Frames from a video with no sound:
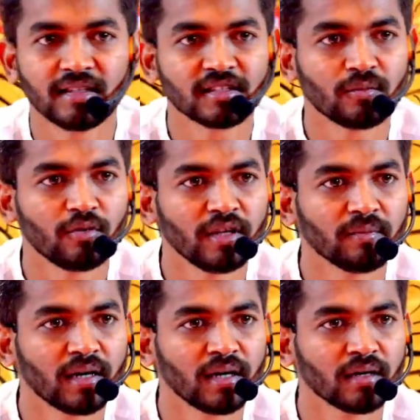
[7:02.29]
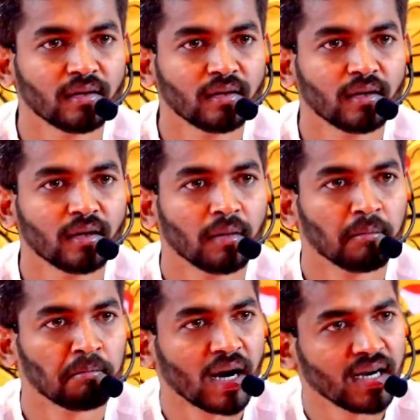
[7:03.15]
அழிச்சிட முடியுமா
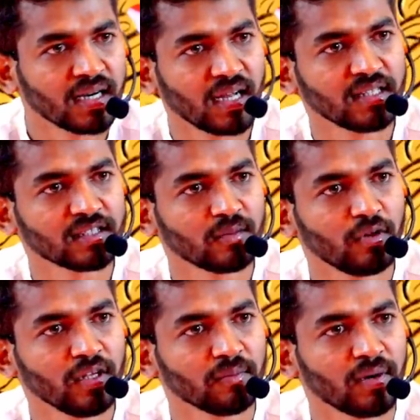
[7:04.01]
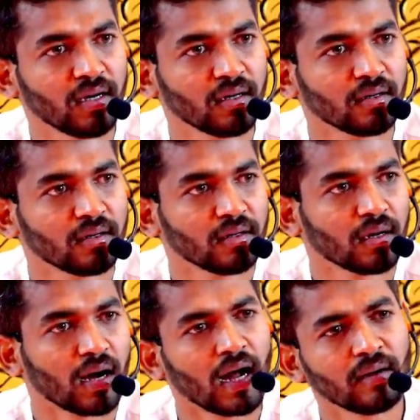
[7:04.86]
மண் அழிச்சிட முடியுமா
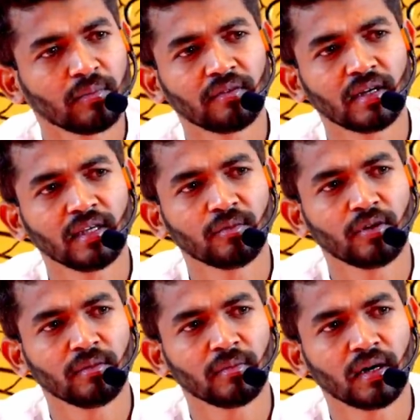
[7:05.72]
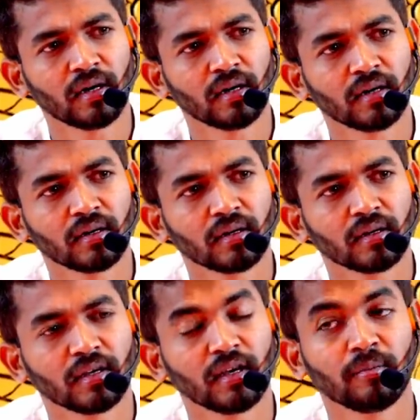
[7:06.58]
ஆன்மா வலிக்க முடியுமா
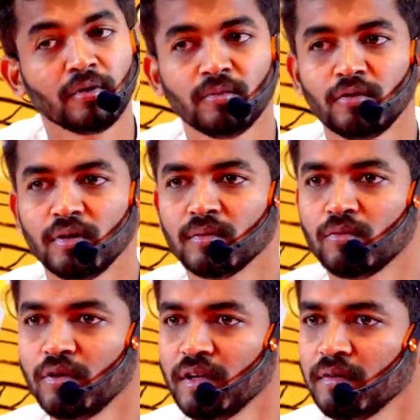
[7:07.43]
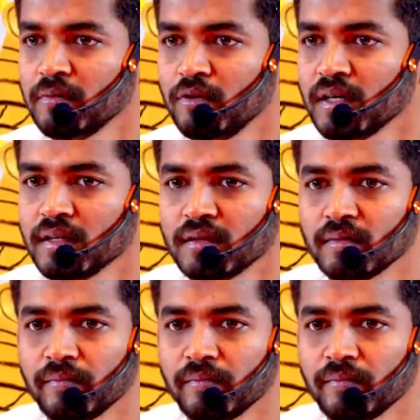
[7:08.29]
எப்படி முடியும் முடியவே முடியாது